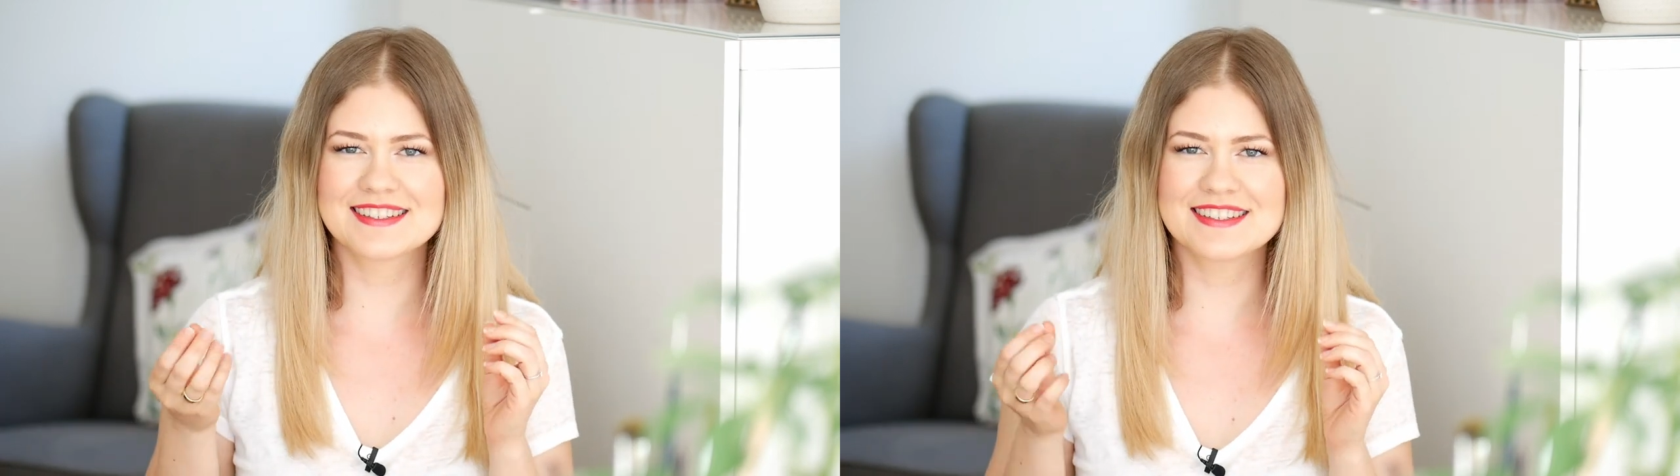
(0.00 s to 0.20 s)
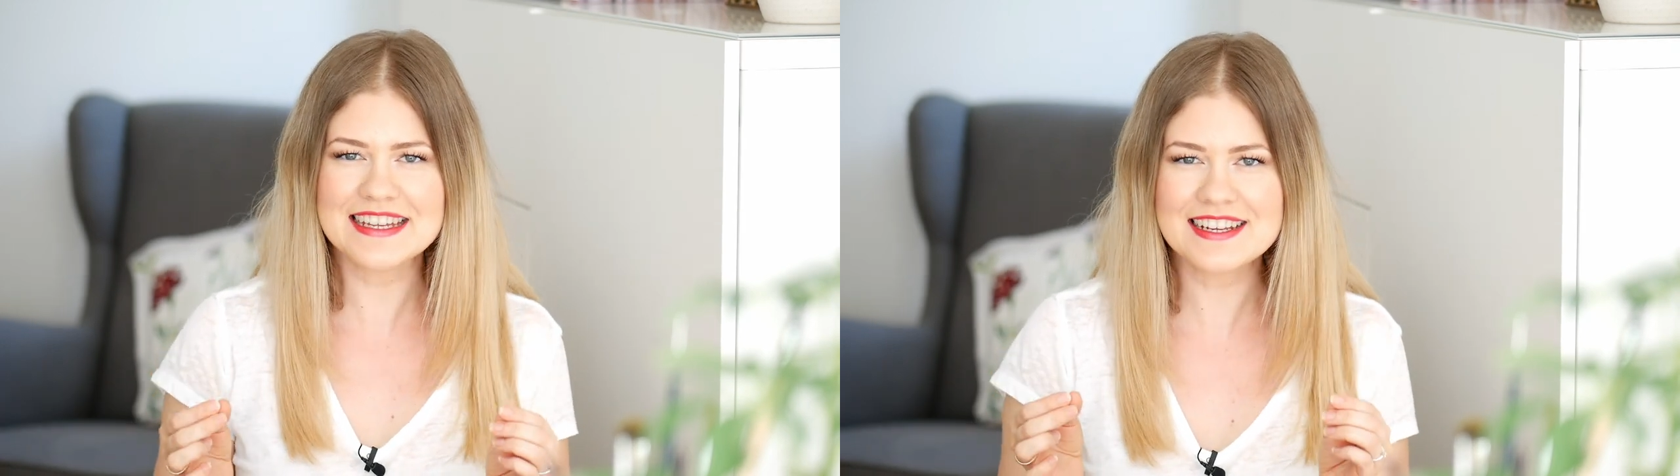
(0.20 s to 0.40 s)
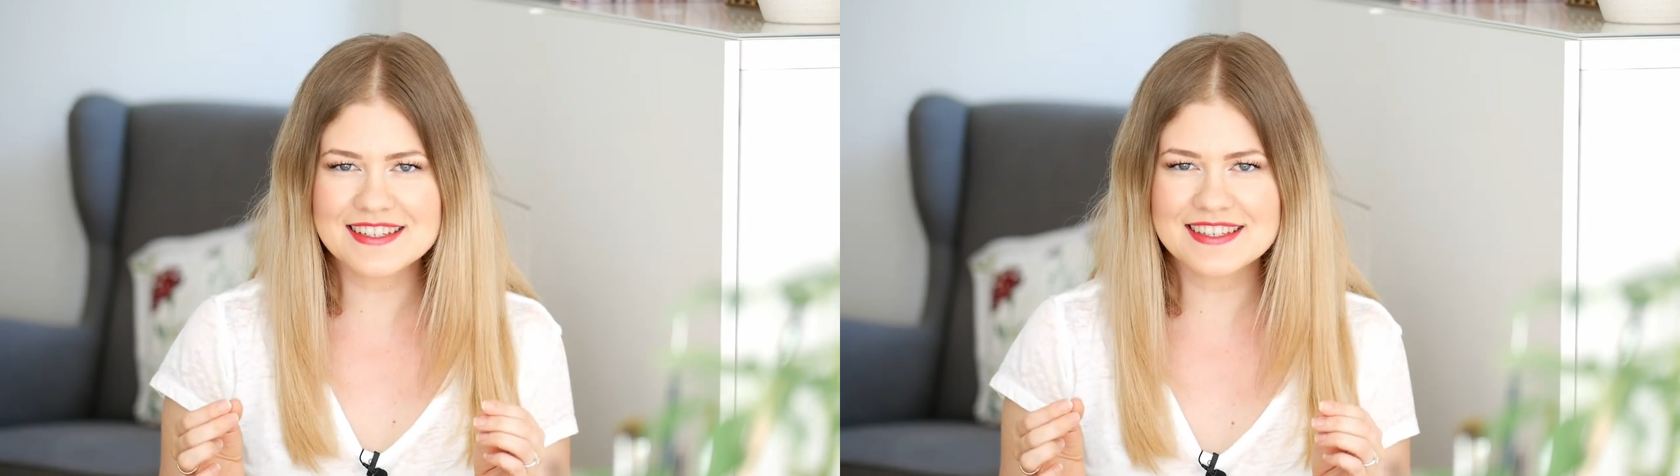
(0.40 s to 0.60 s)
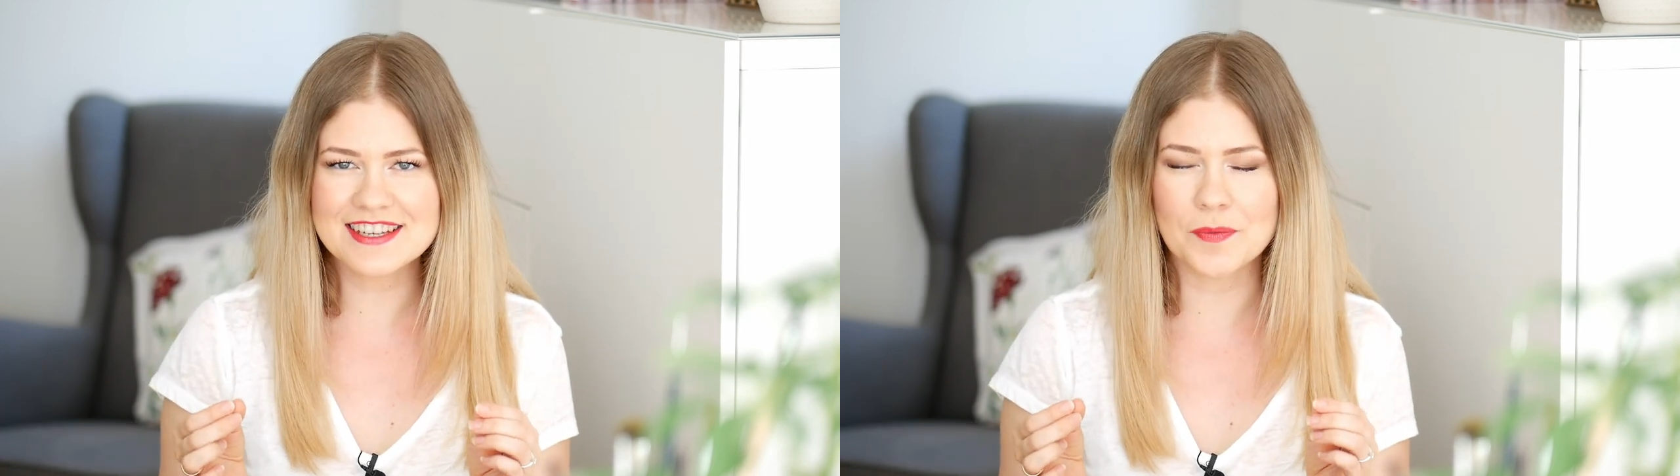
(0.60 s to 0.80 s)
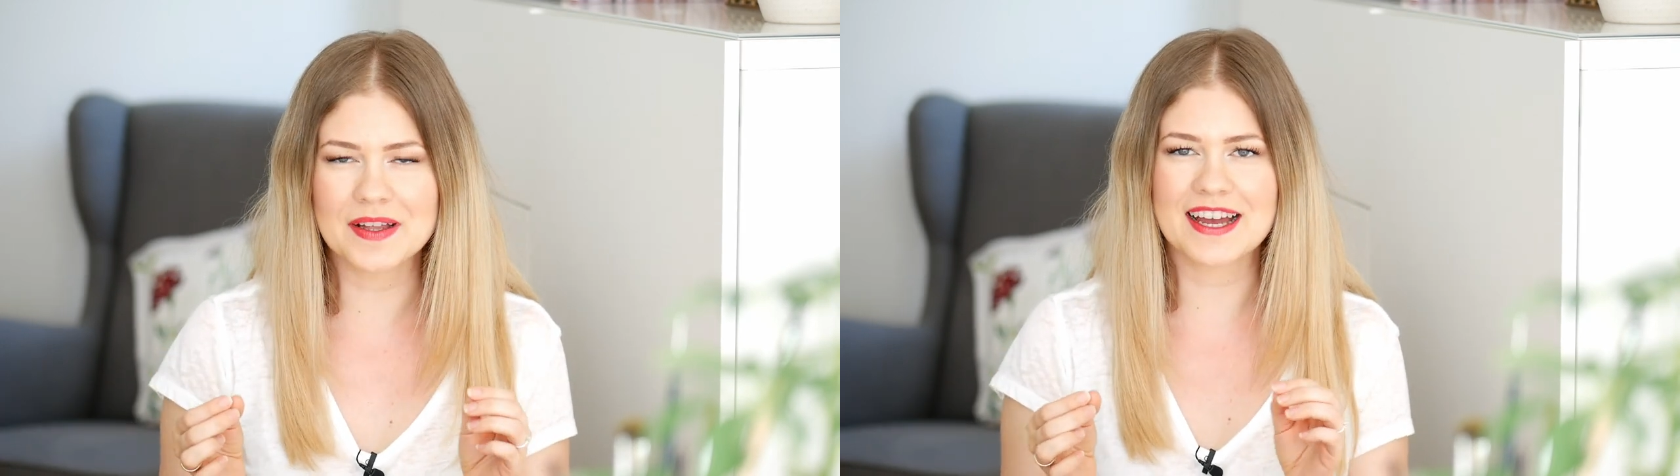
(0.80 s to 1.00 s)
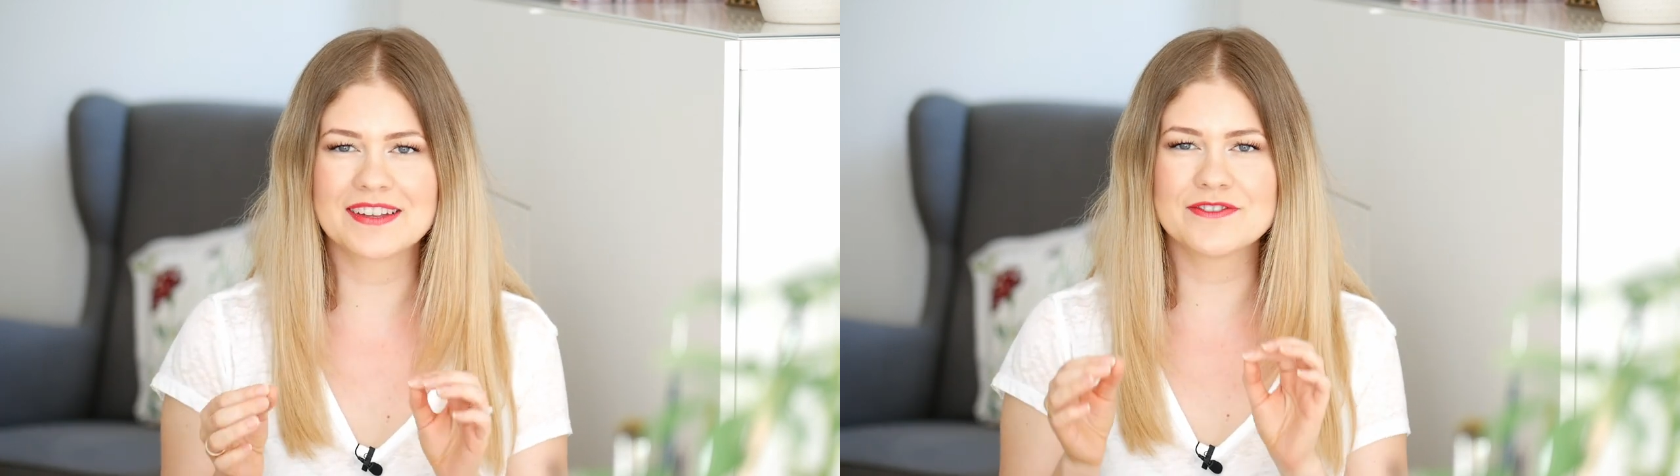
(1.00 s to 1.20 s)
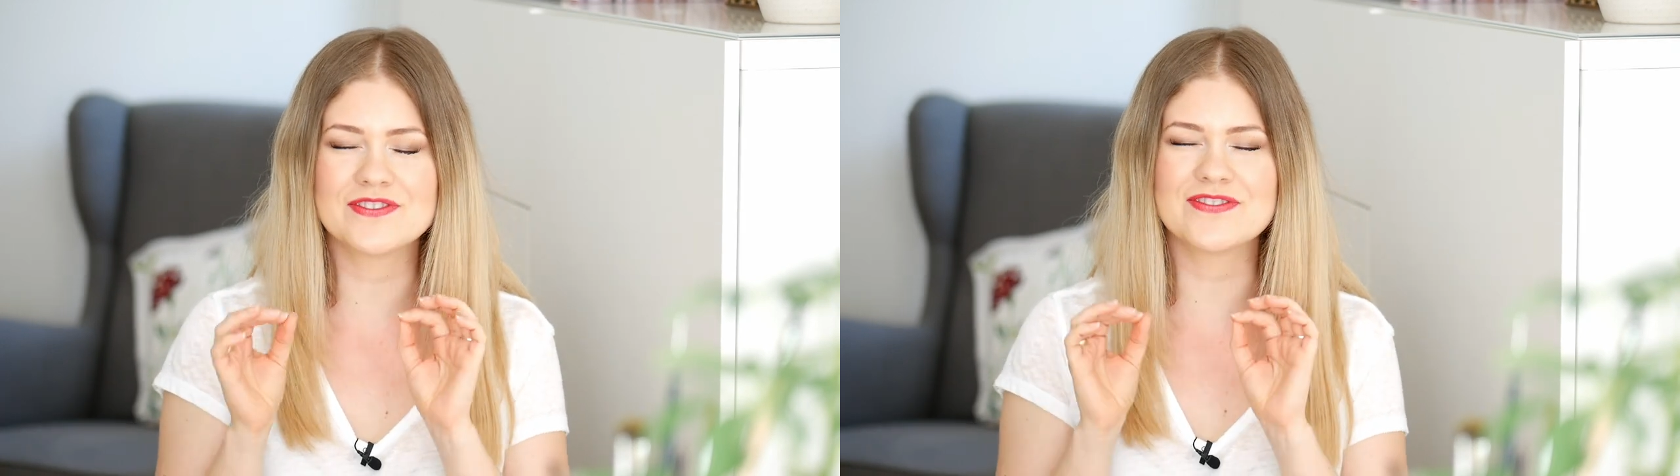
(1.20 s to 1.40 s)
stilsicher und man kann